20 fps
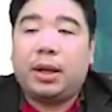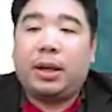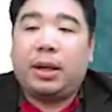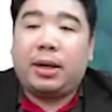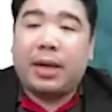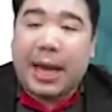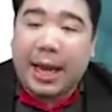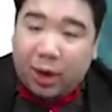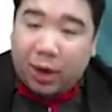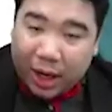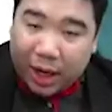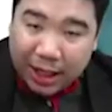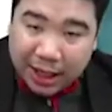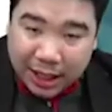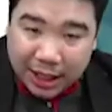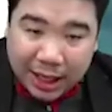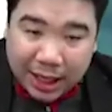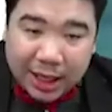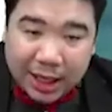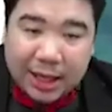ในกร
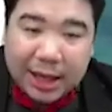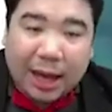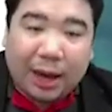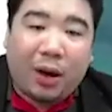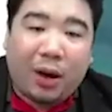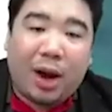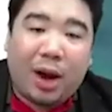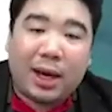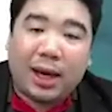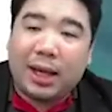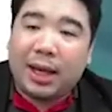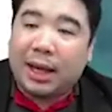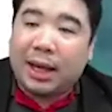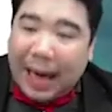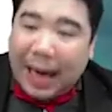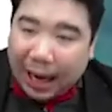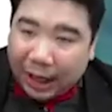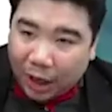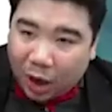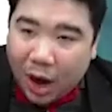ณีนี้อย่างข้อนี้
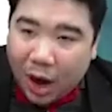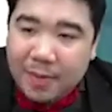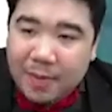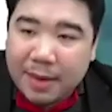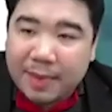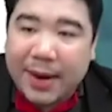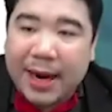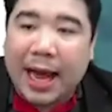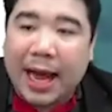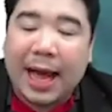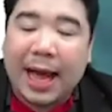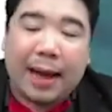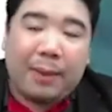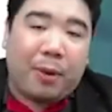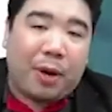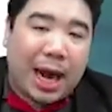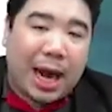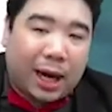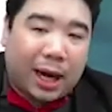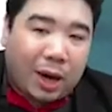หลักร้อยมีปัญหา
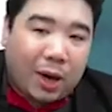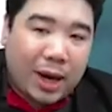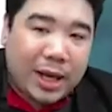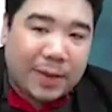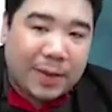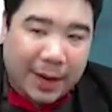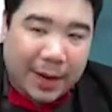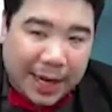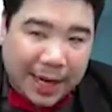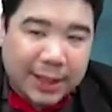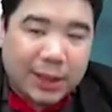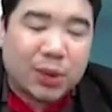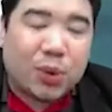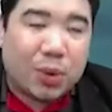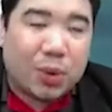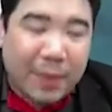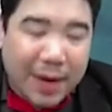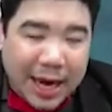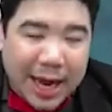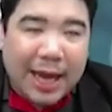เพราะหลักร้อยจะเป็นเลขศู
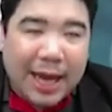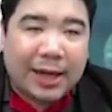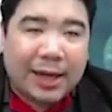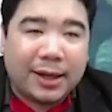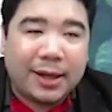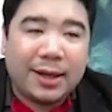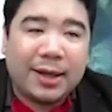นย์ไม่ได้